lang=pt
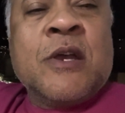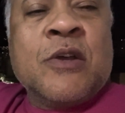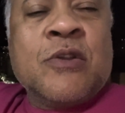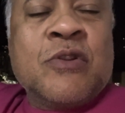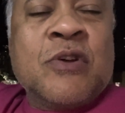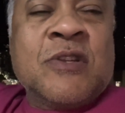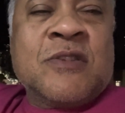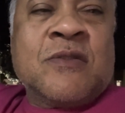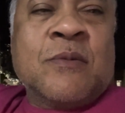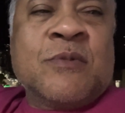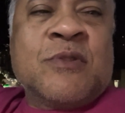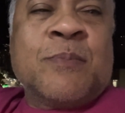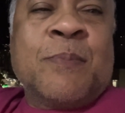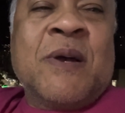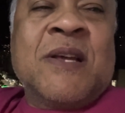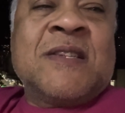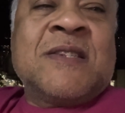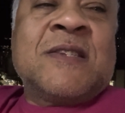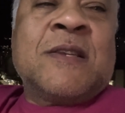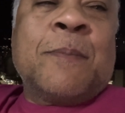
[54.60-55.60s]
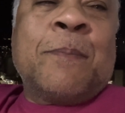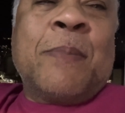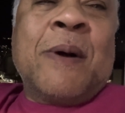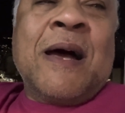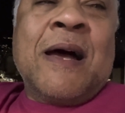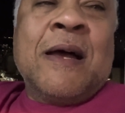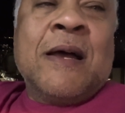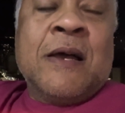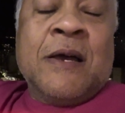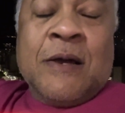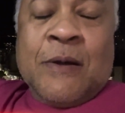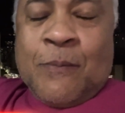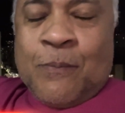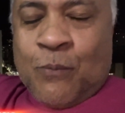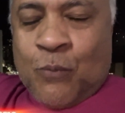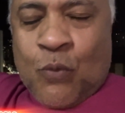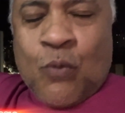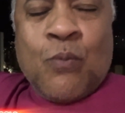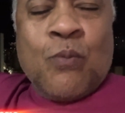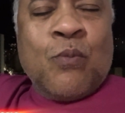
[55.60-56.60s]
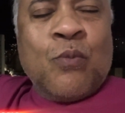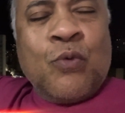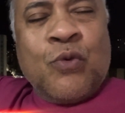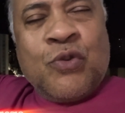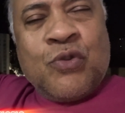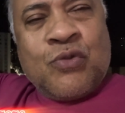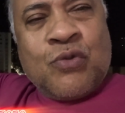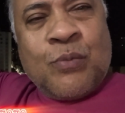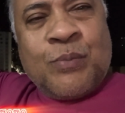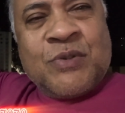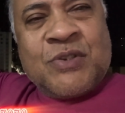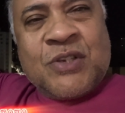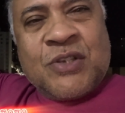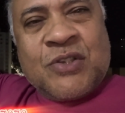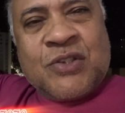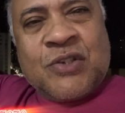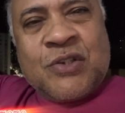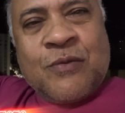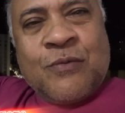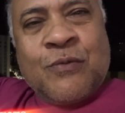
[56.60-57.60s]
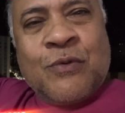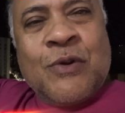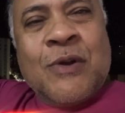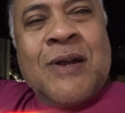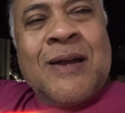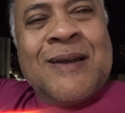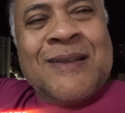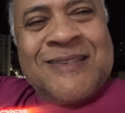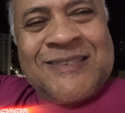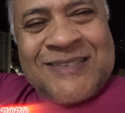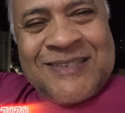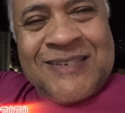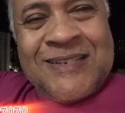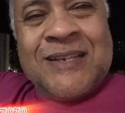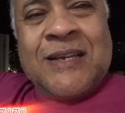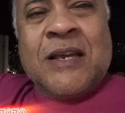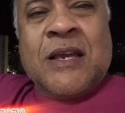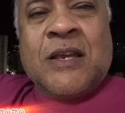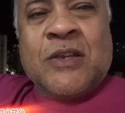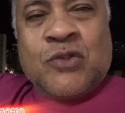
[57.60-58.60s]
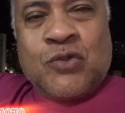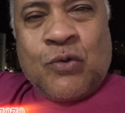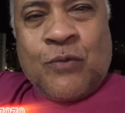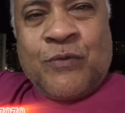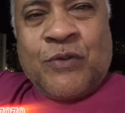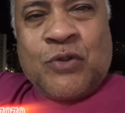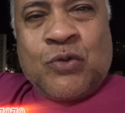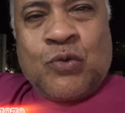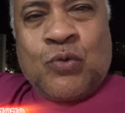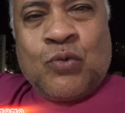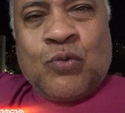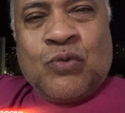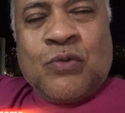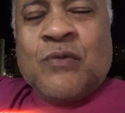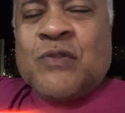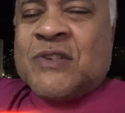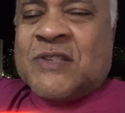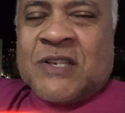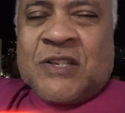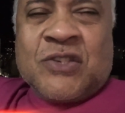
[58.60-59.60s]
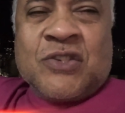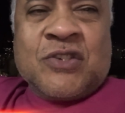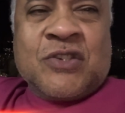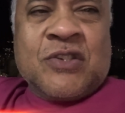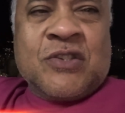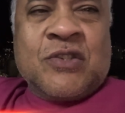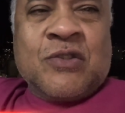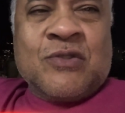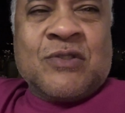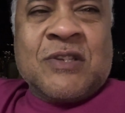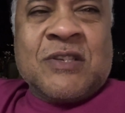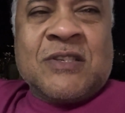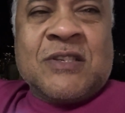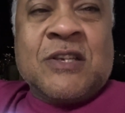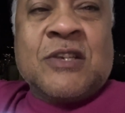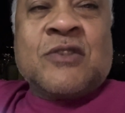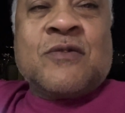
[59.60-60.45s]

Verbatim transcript: nós vamos participar com muito objetivo de resolver tudo e você atingir seus desejos.